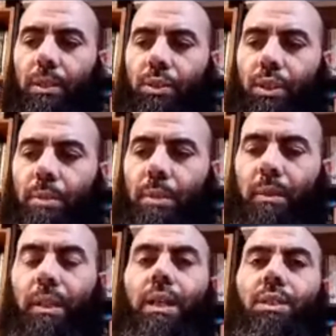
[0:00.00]
شباب
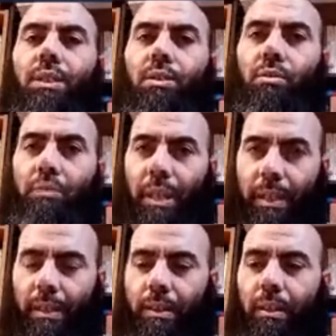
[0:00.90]
الله يجازيكم
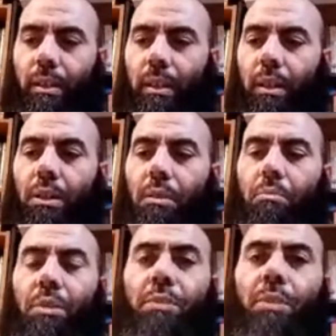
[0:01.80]
بخير
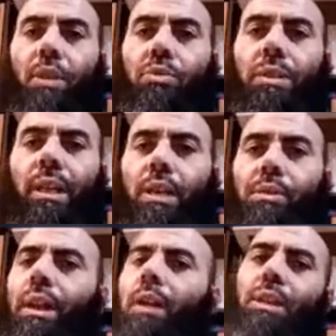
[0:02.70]
ما تبقاوش تقراو
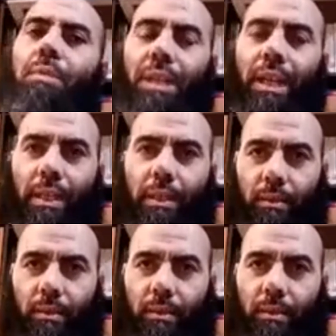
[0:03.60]
على قبل الامتحان